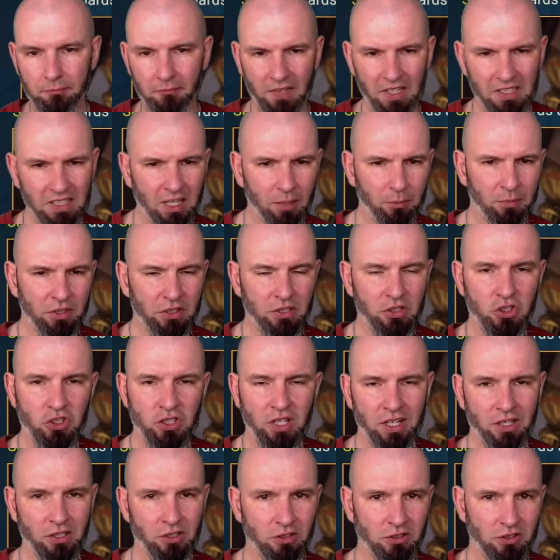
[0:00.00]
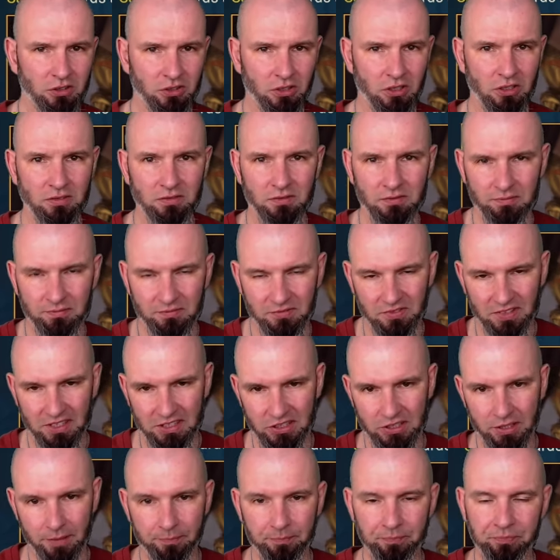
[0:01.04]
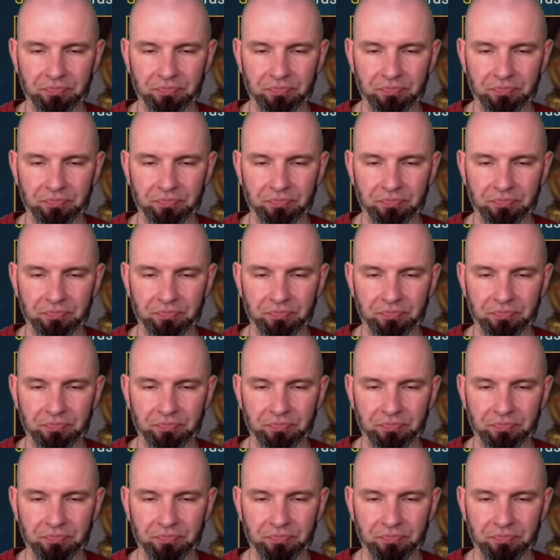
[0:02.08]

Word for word: na mitycznego, no to wiecie,